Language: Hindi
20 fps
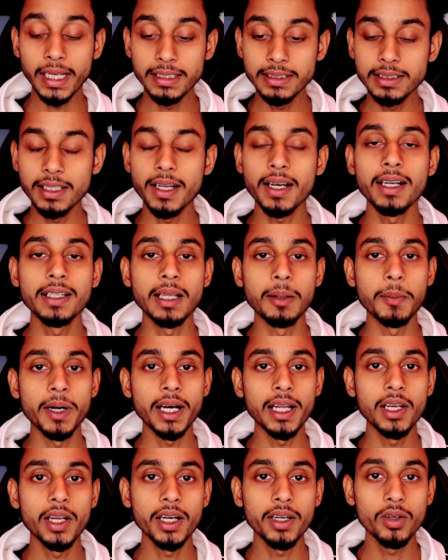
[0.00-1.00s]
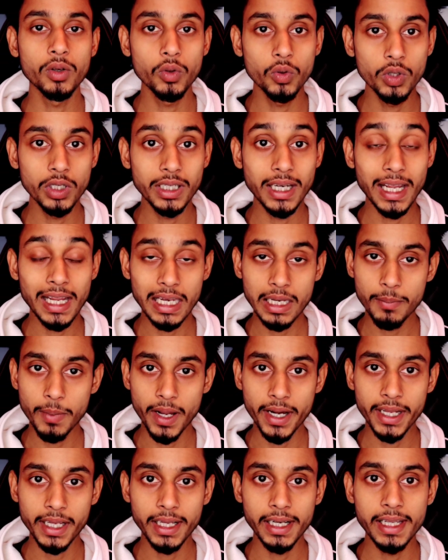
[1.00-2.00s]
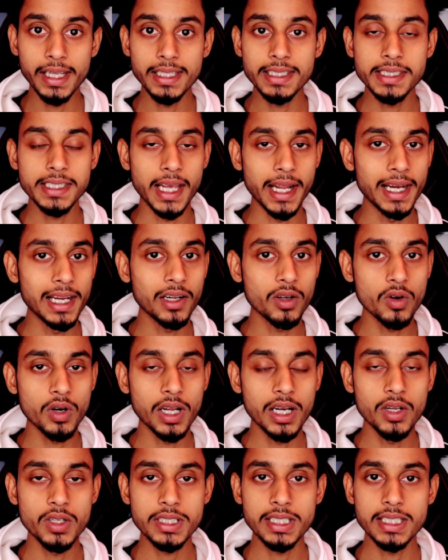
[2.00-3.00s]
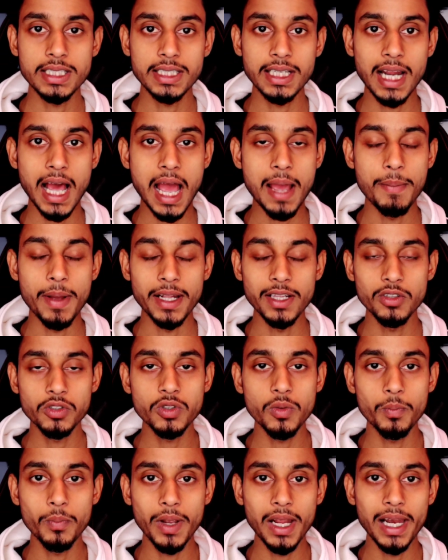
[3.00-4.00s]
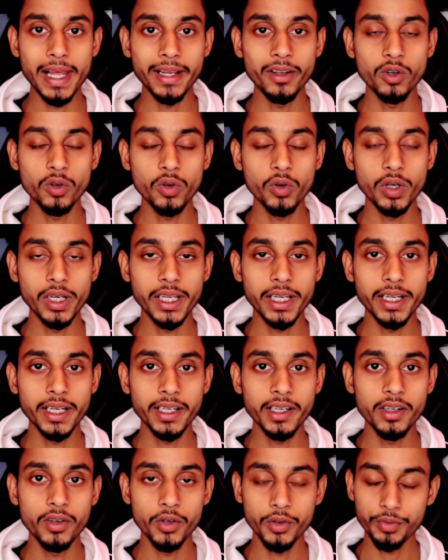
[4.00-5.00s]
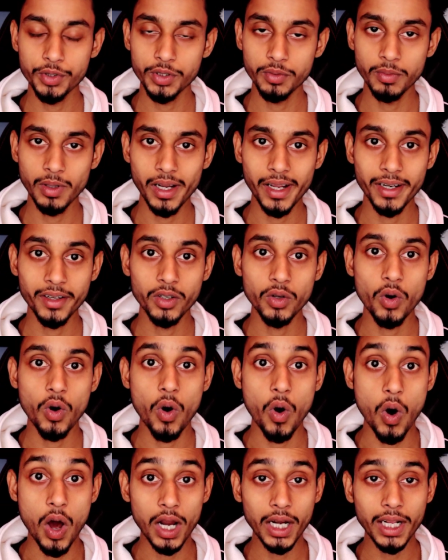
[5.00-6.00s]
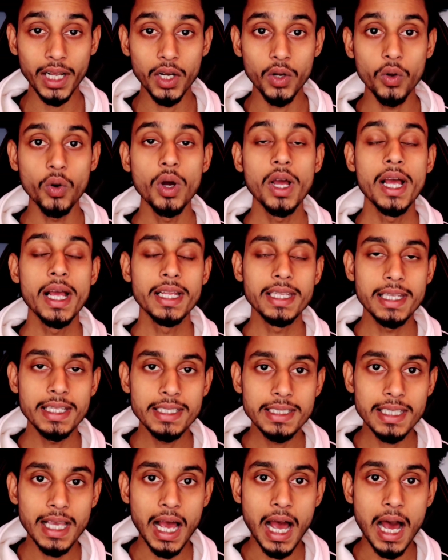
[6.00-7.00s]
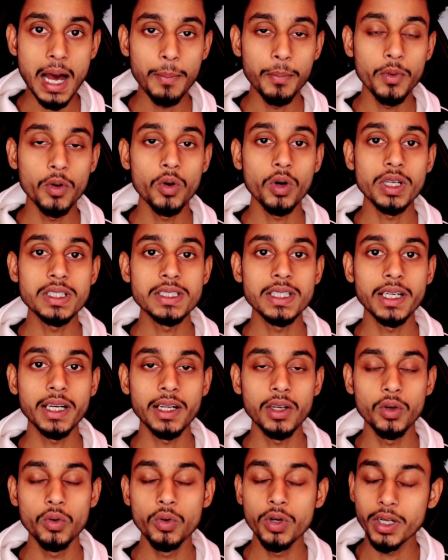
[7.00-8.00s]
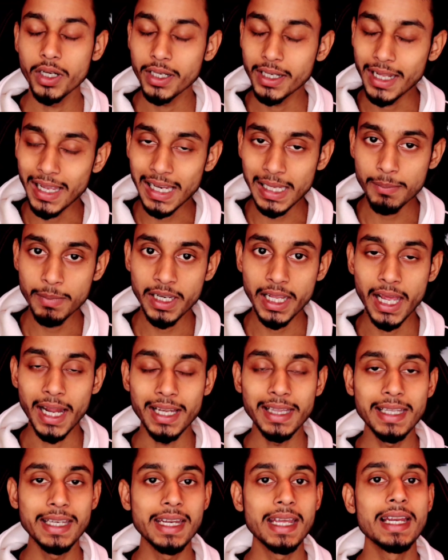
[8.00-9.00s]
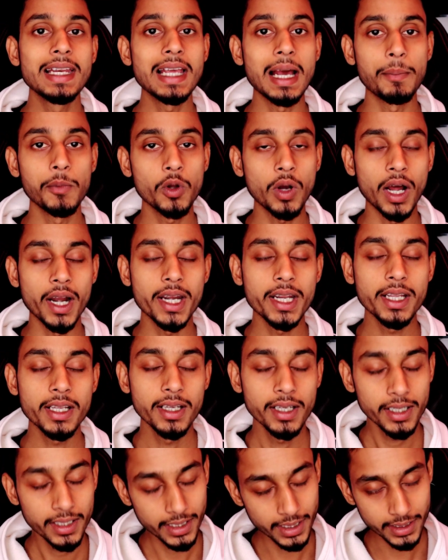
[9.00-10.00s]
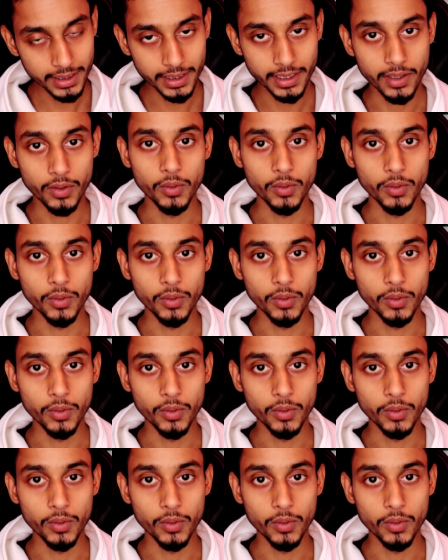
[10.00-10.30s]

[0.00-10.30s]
इस तरह का धमाकेदार लूट डेली पाने के लिए चैनल को कर लो सब्सक्राइब एंड दोस्तों बेल आइकन को क्लिक करके नोटिफिकेशन बेल आइकन को ऑल कर लो जिससे आप लोग इस तरह का लूट डेली मिले एंड डेली आप लोग अर्निंग करते